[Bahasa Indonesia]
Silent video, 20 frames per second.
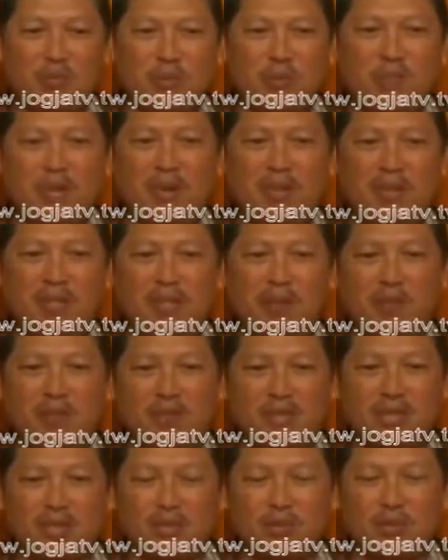pemahaman
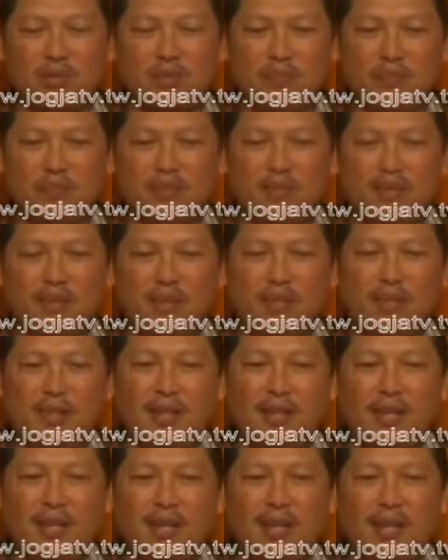seperti itu,
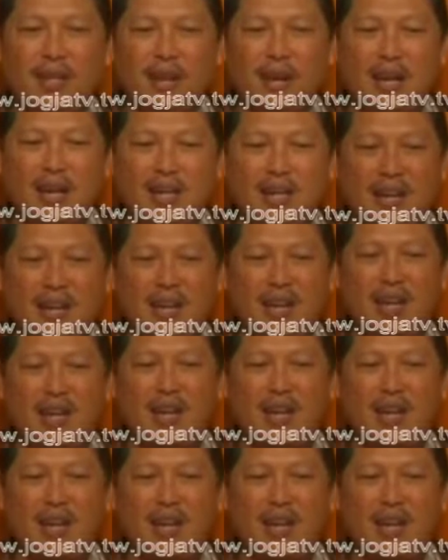di ada